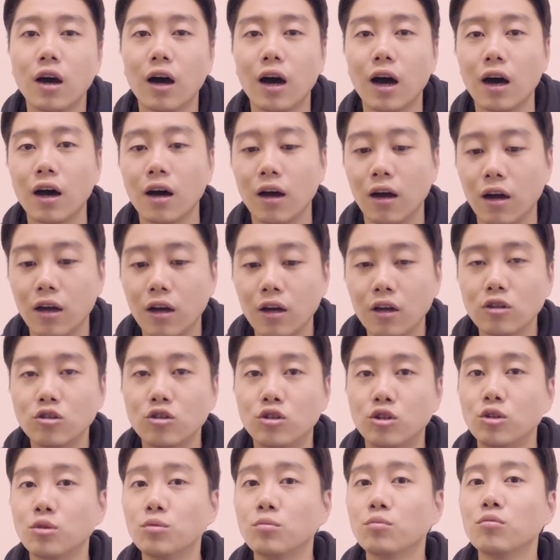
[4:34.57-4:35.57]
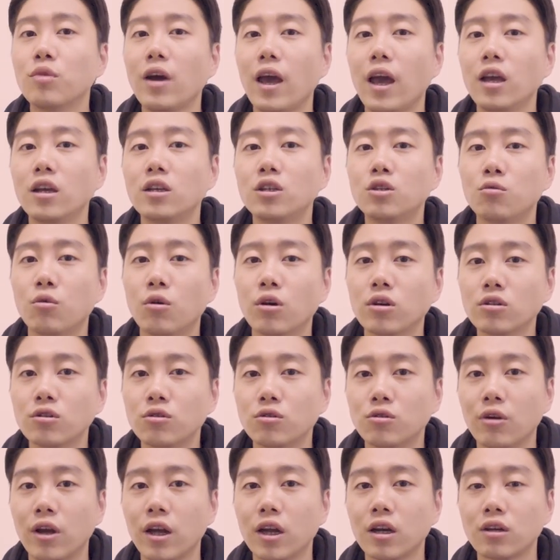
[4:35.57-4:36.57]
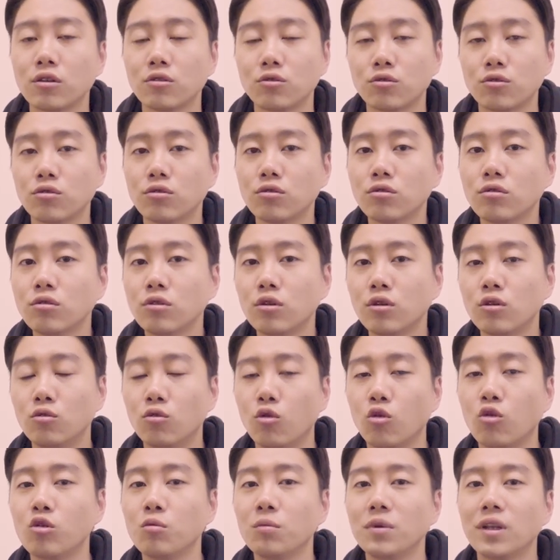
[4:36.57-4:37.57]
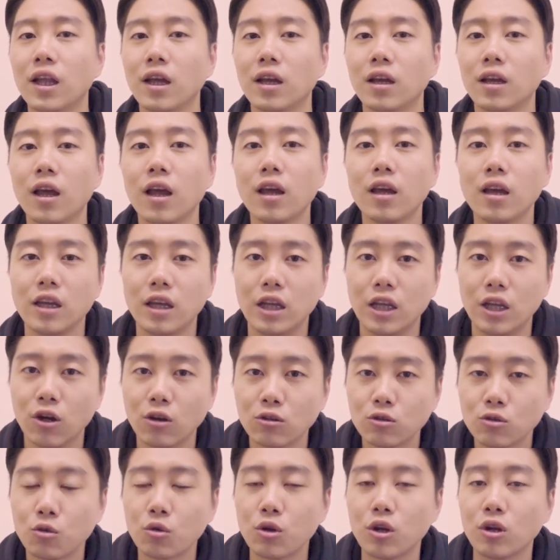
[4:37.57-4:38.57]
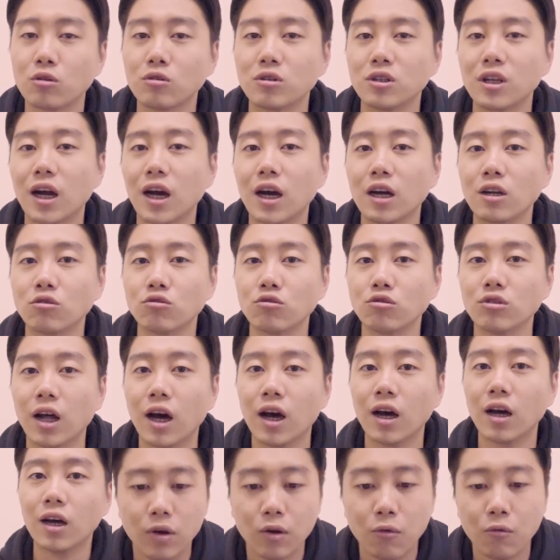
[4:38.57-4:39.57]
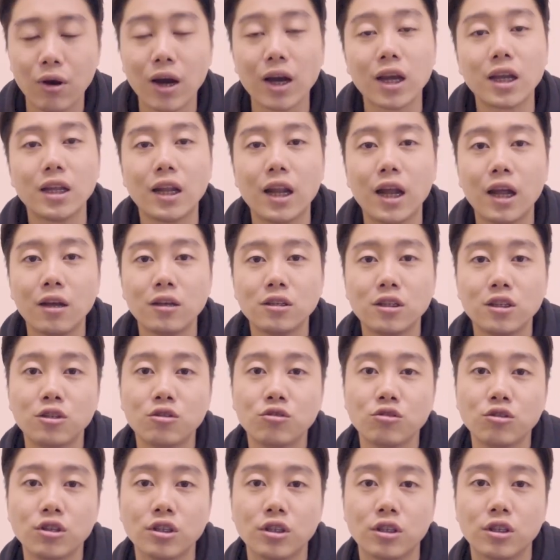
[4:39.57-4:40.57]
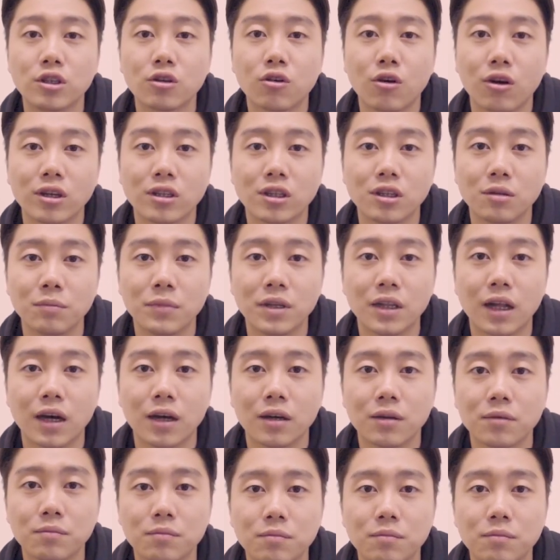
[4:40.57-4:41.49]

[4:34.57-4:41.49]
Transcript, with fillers: 아 줌 H1으로 해가지고 녹음이 된 게 이런 소리로 들어가는구나 확인을 하실 수 있을 것 같습니다.